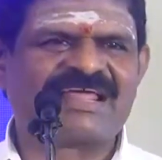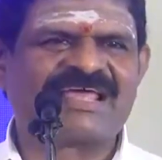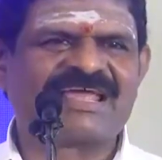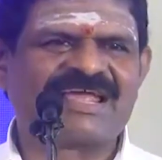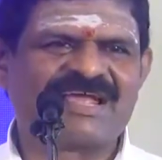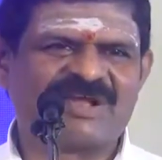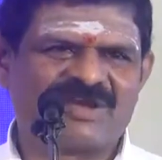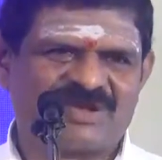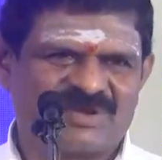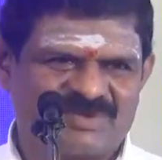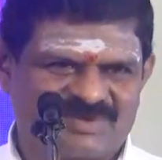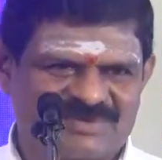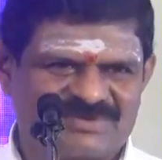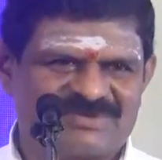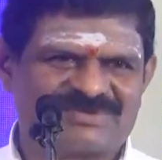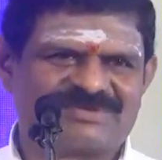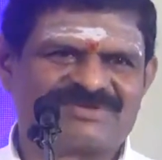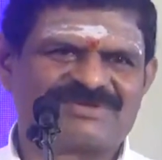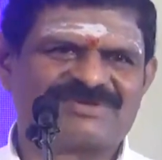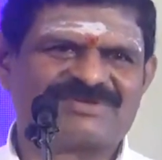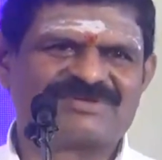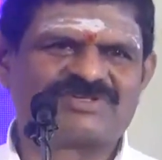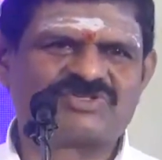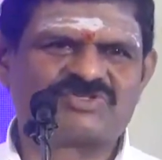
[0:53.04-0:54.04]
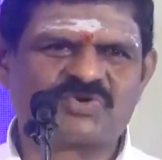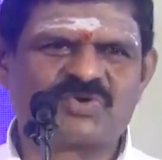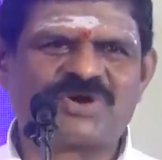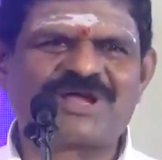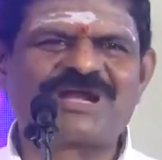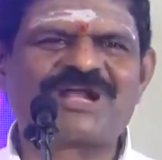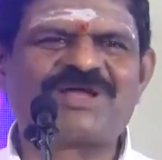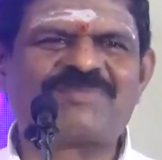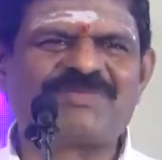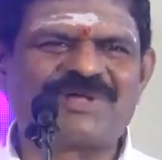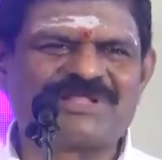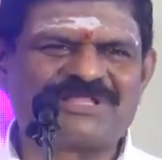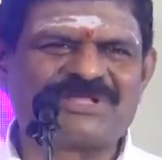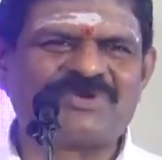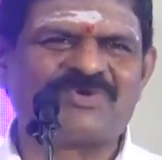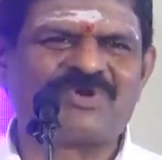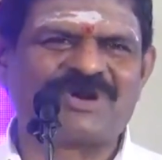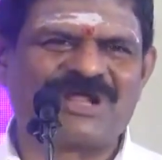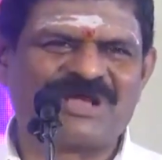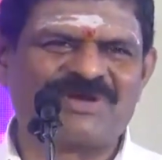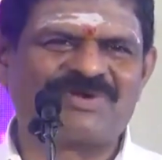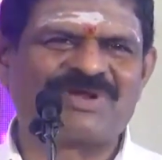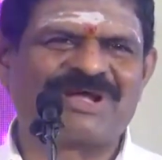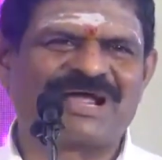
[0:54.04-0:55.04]
இல்லைண்ணே சுக்கரனை பற்றி
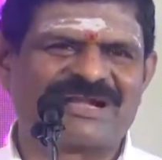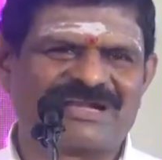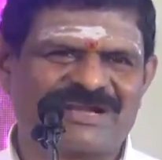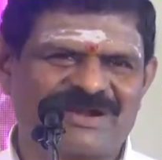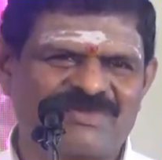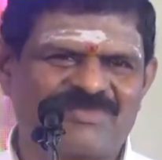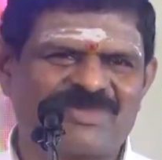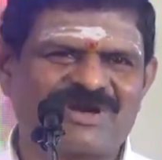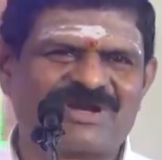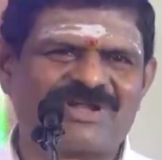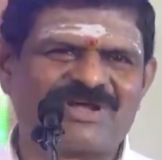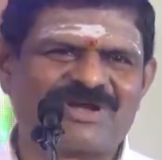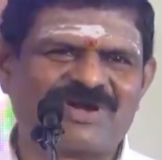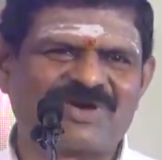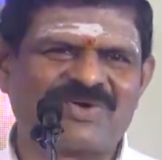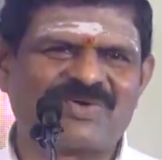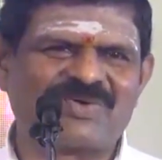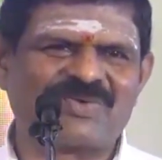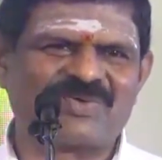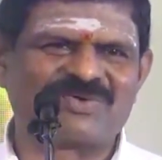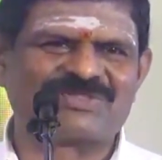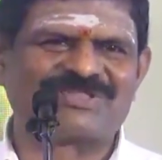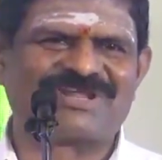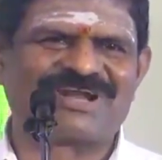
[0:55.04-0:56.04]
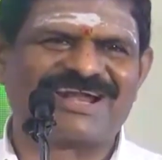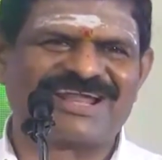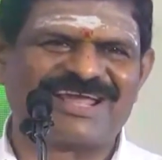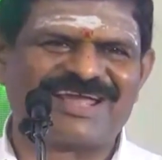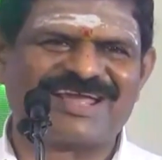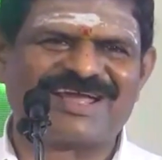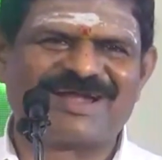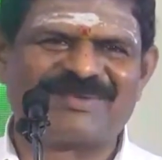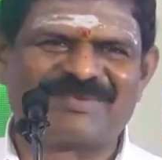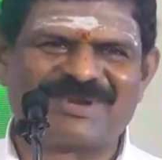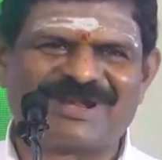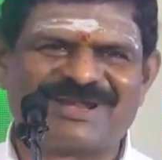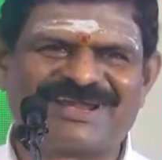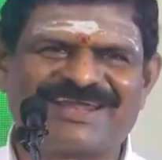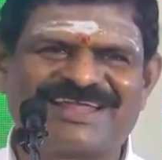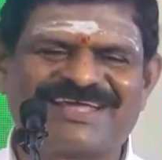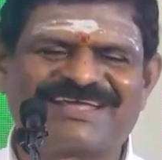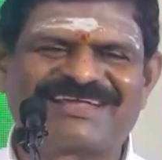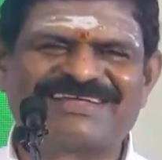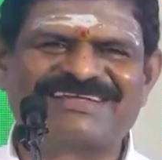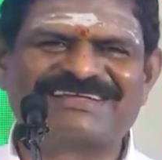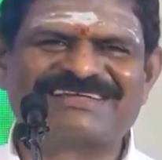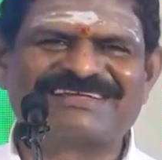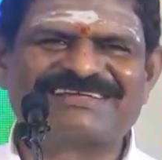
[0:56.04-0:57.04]
ஒரே ஒரு கட்டுரை மட்டும் கொடுத்துறனே
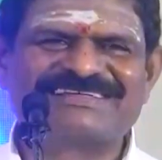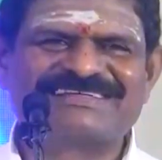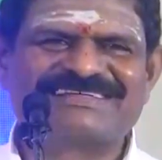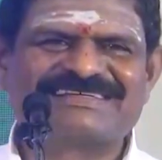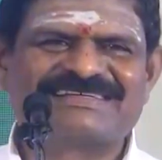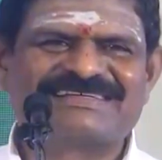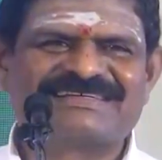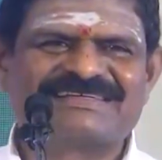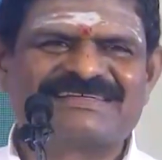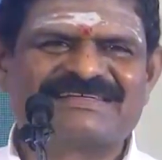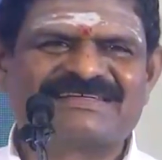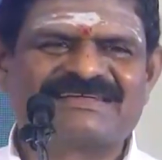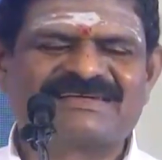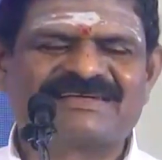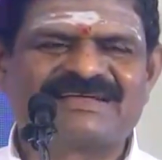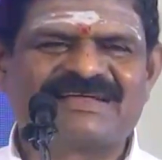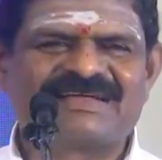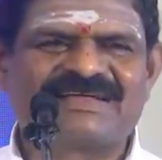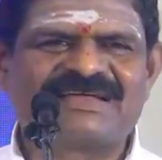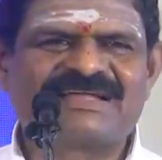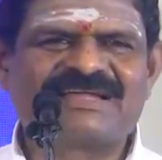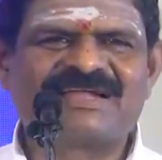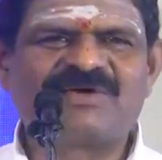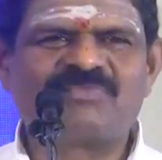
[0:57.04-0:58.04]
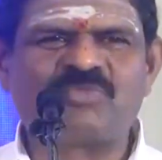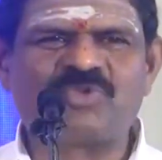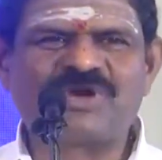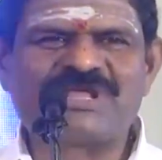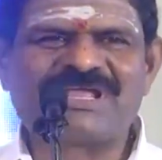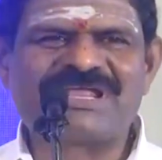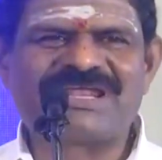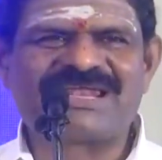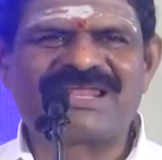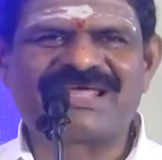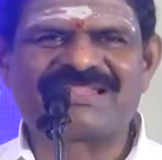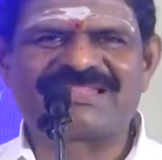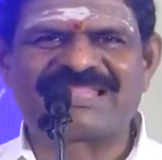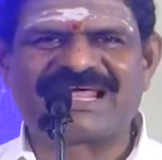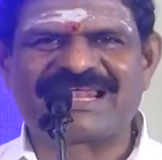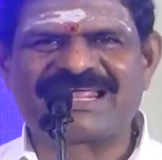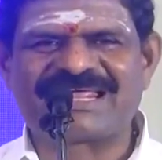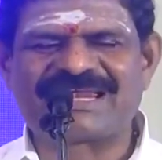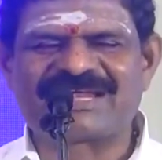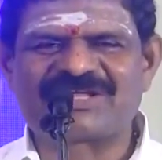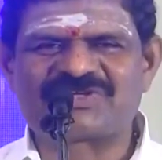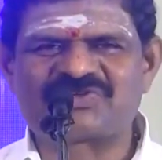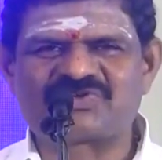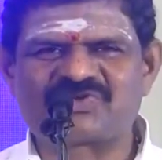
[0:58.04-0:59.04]
அப்படின்னா ஏன்னா முடியெல்லாம்
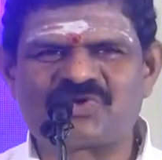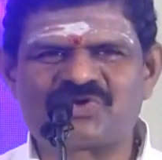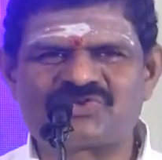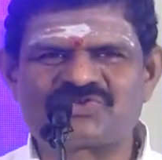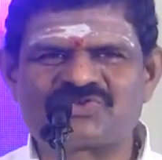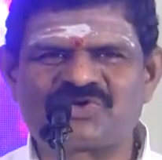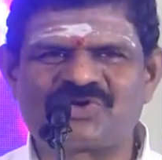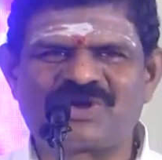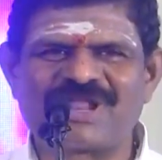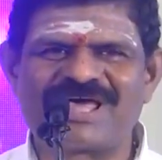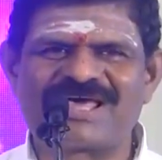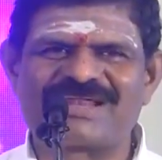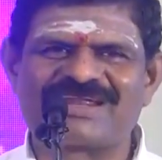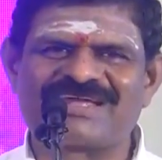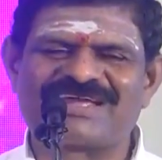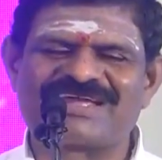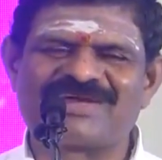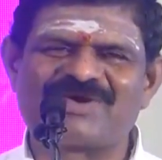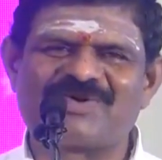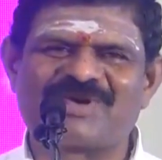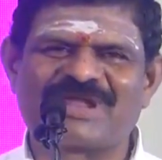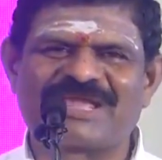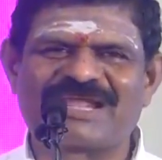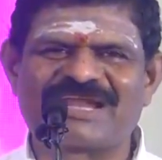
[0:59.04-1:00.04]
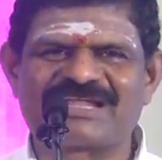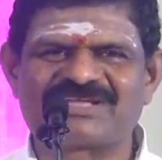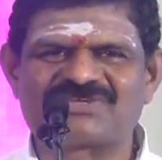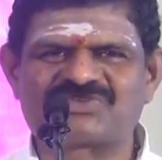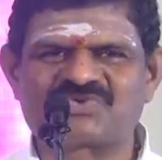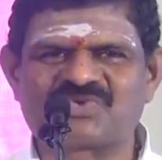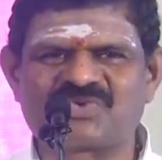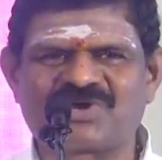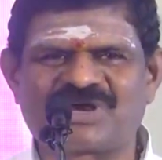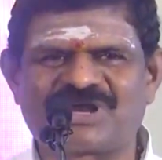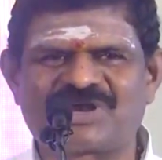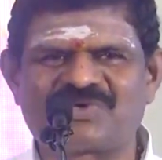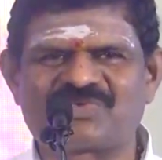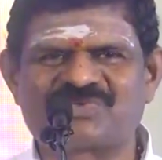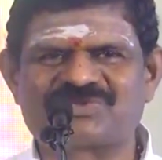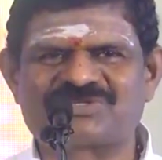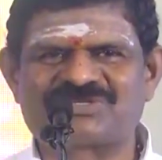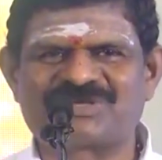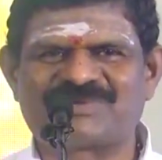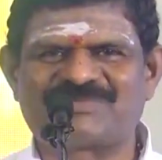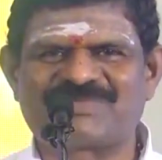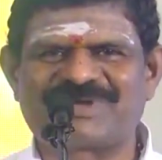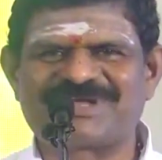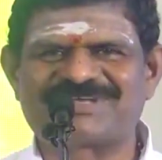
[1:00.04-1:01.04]
தலையில் சுருள் சுருளாக இருக்குது உனக்கு என்ன சுக்கரன்
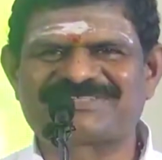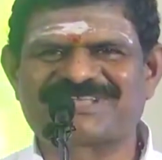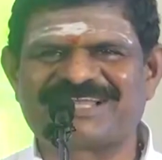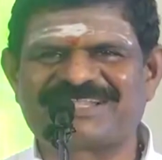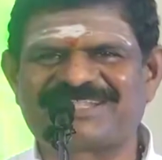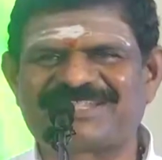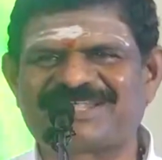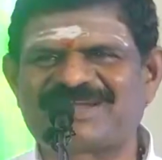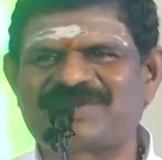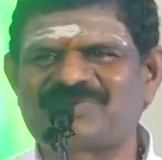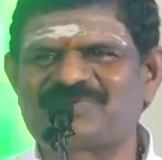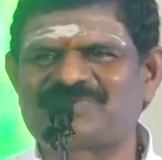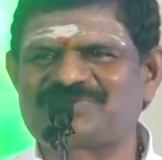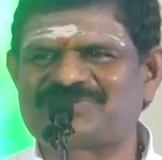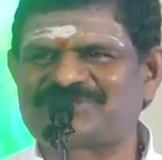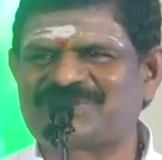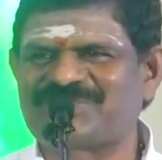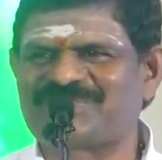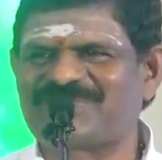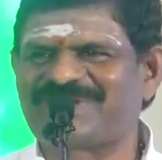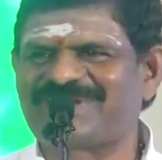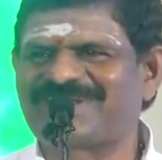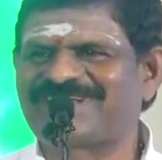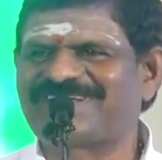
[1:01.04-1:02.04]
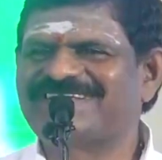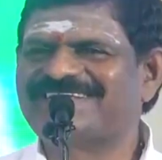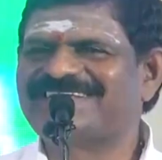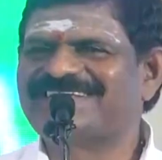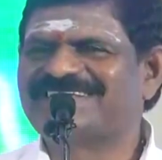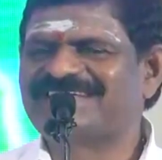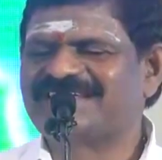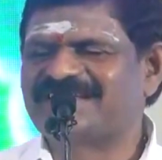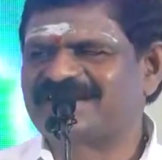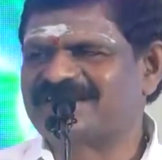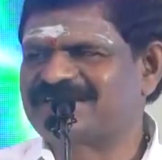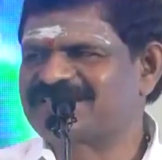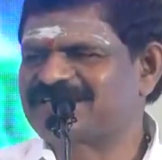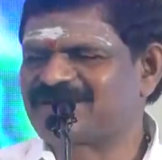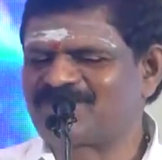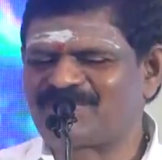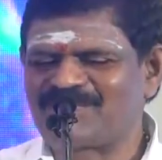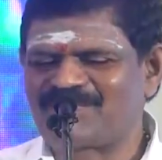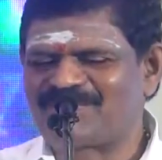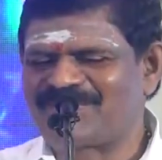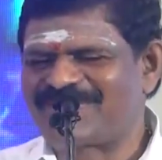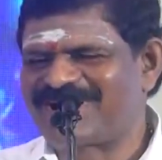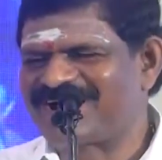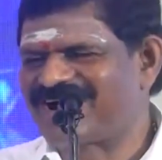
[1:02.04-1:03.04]
உச்சமா சந்திரன் உச்சமா
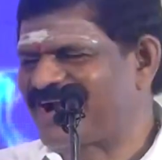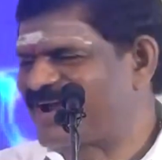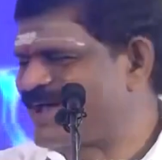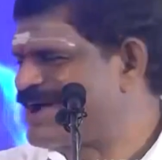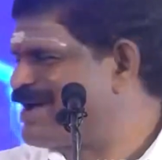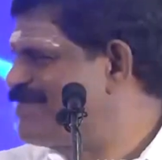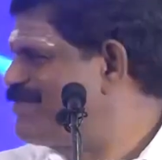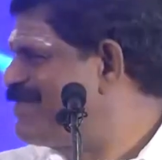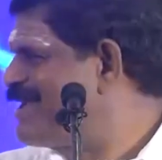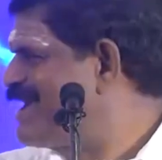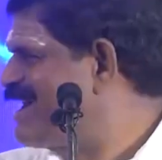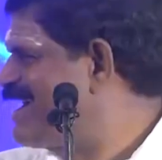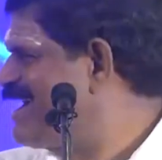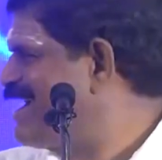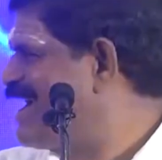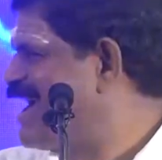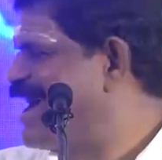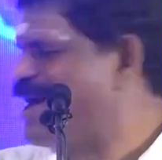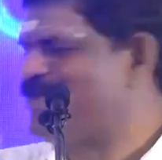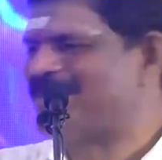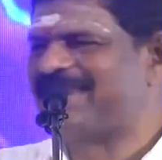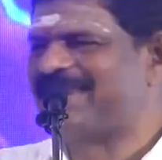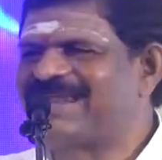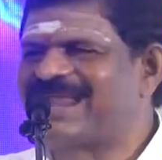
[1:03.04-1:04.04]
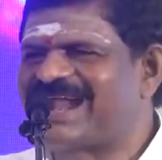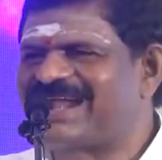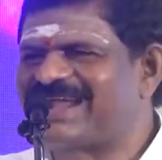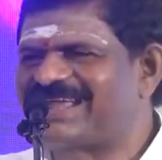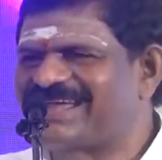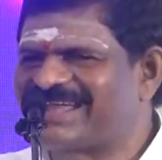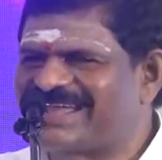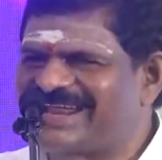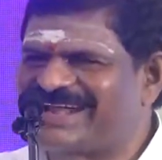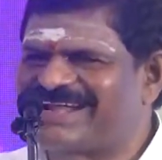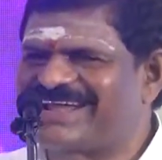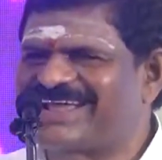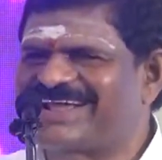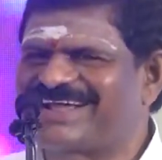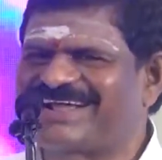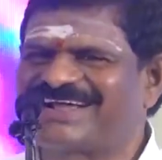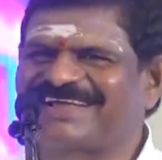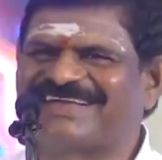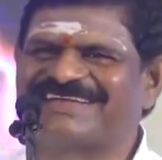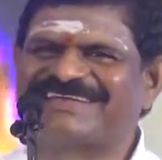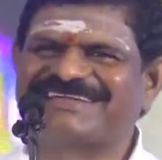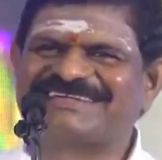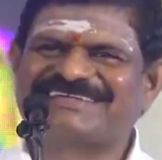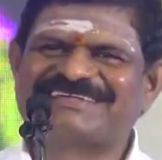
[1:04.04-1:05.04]
ரிஷபமா கடகமா அப்படின்னு அண்ணன்
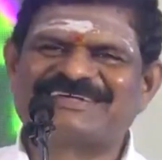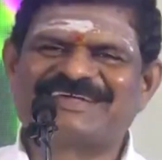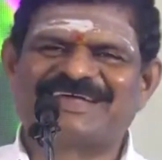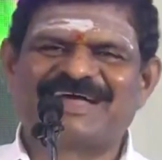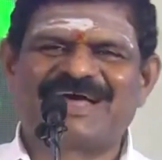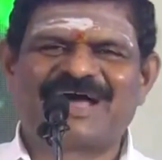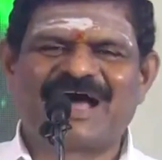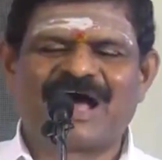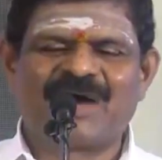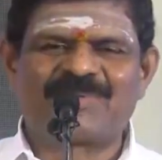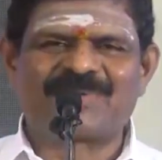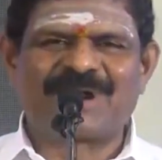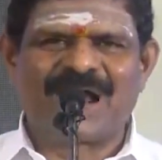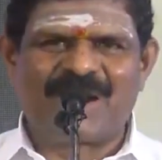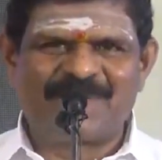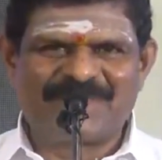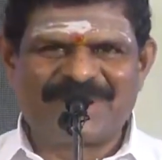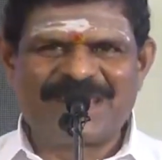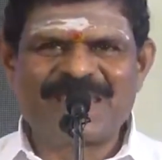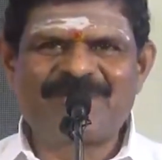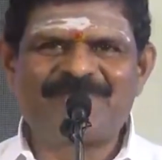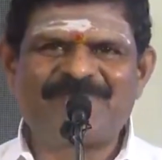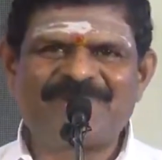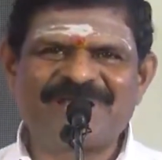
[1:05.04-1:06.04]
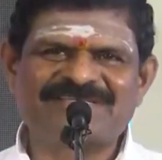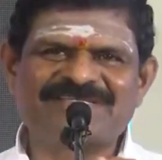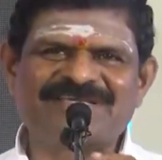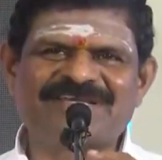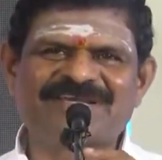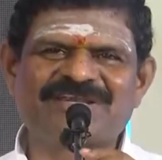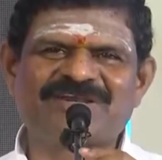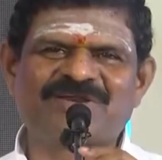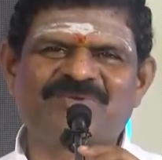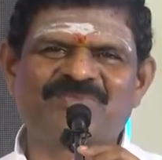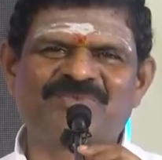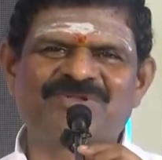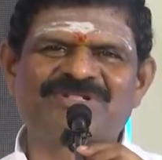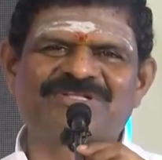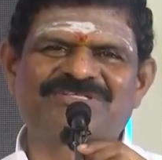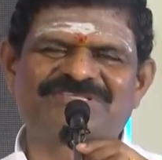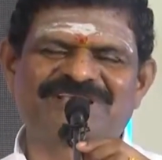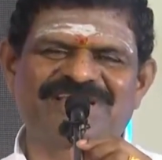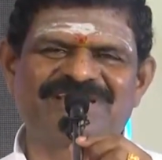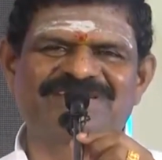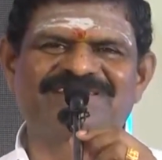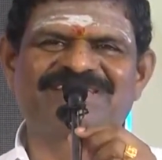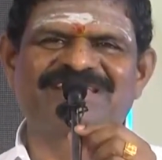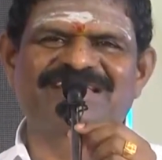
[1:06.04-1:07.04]
கேட்டாங்க அப்புறம் அப்படியே பேசின்னு இருக்கும்போது
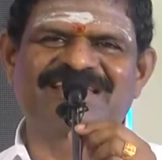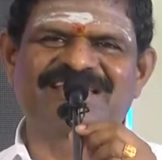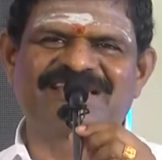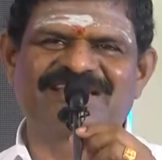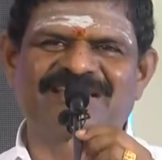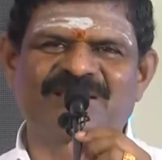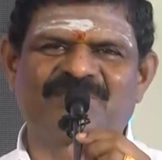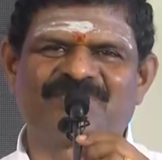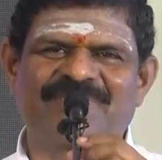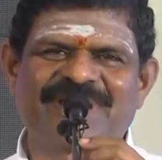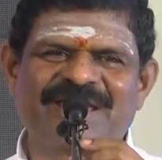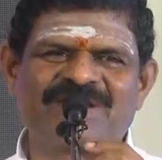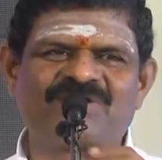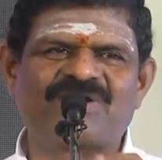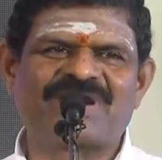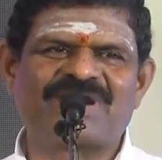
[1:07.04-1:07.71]
சரி சரி இந்த